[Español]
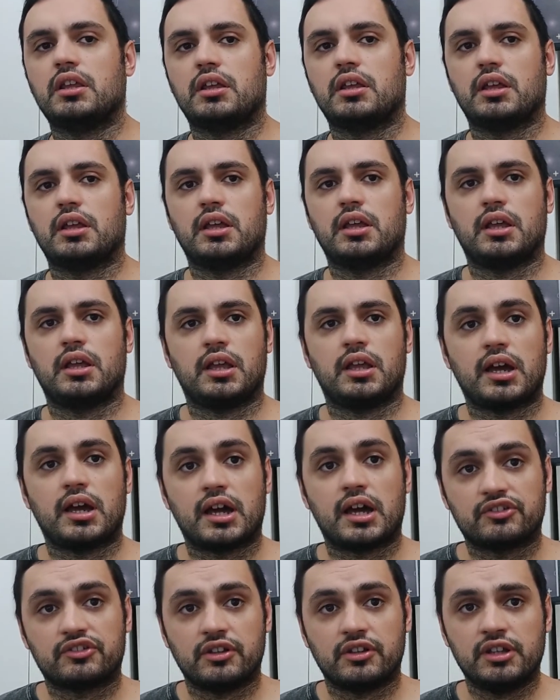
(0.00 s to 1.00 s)
eh,
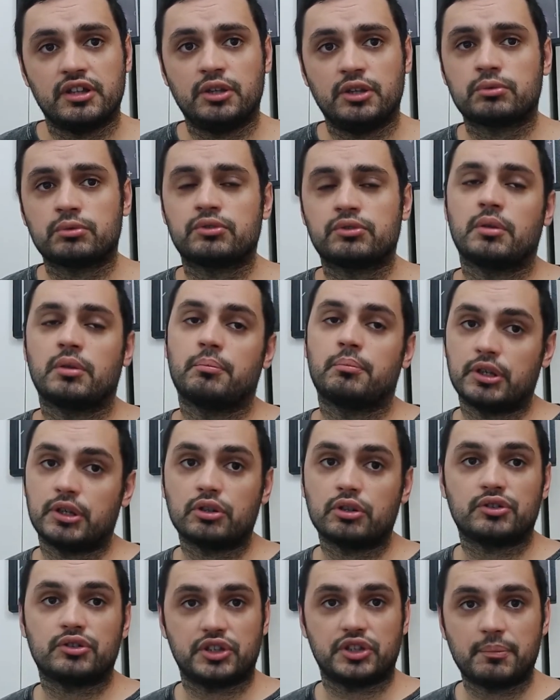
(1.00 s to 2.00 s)
Arch Linux, pero
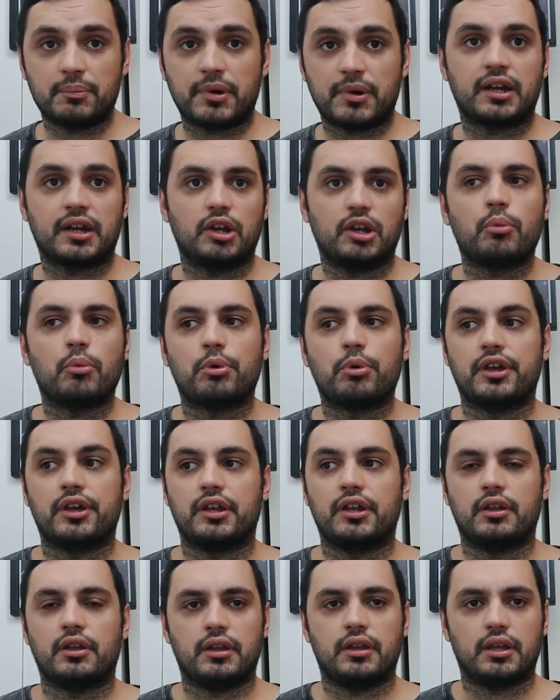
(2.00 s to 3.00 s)
sepan que lo
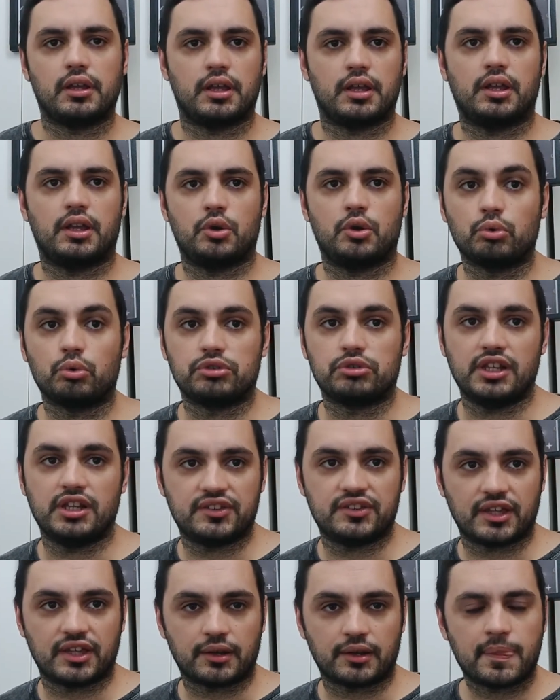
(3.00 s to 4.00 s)
pueden eh,
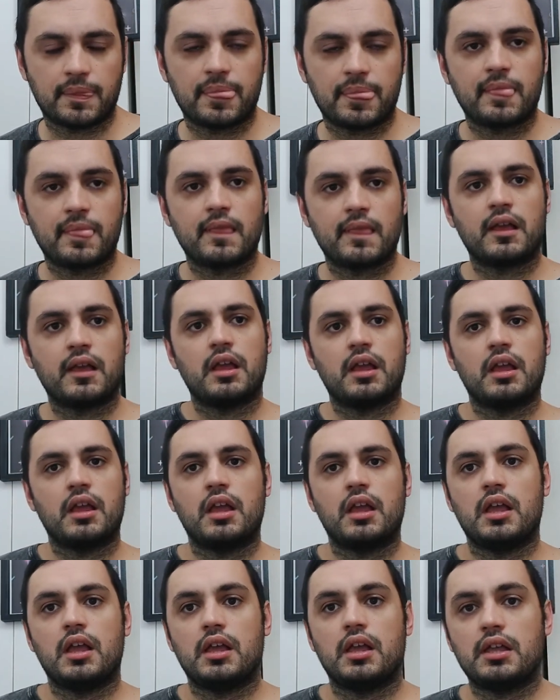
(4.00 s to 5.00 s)
utilizar.
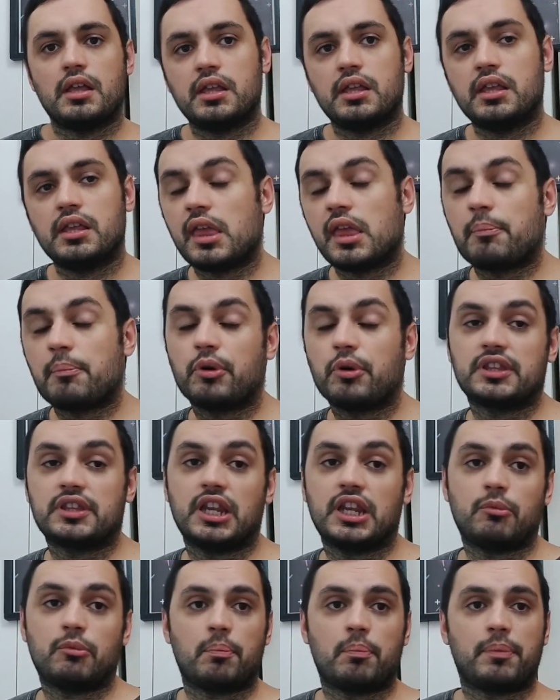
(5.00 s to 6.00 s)
Y después
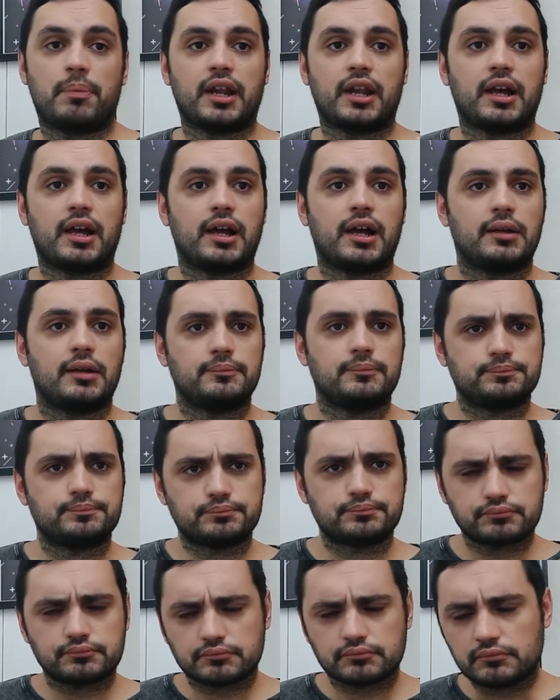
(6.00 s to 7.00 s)
tenemos para
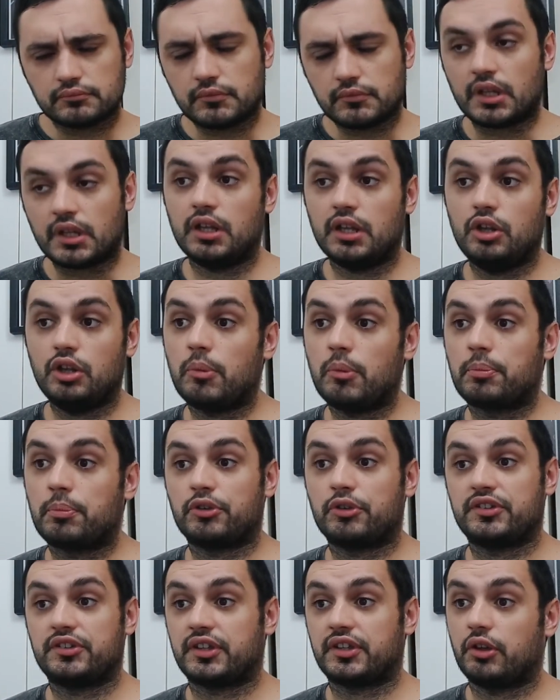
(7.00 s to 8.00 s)
los
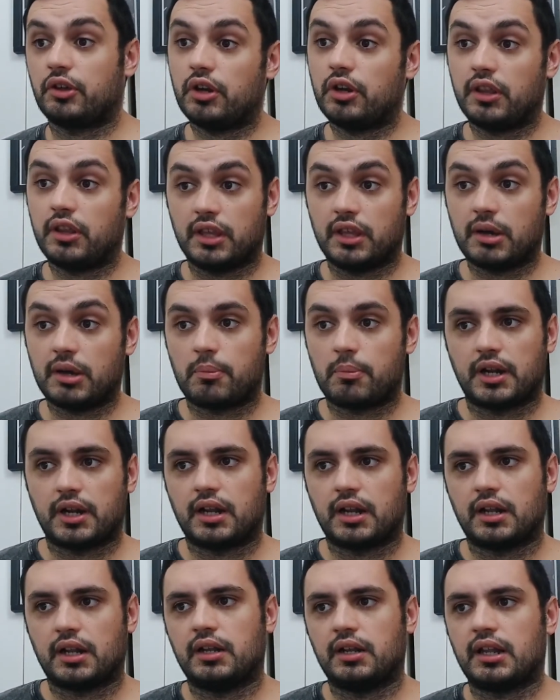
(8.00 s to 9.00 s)
procesadores, digamos
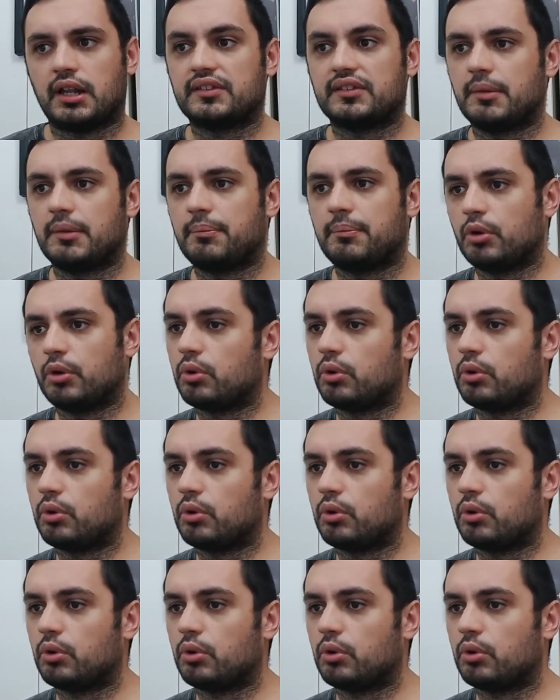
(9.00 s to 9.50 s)
para las CPU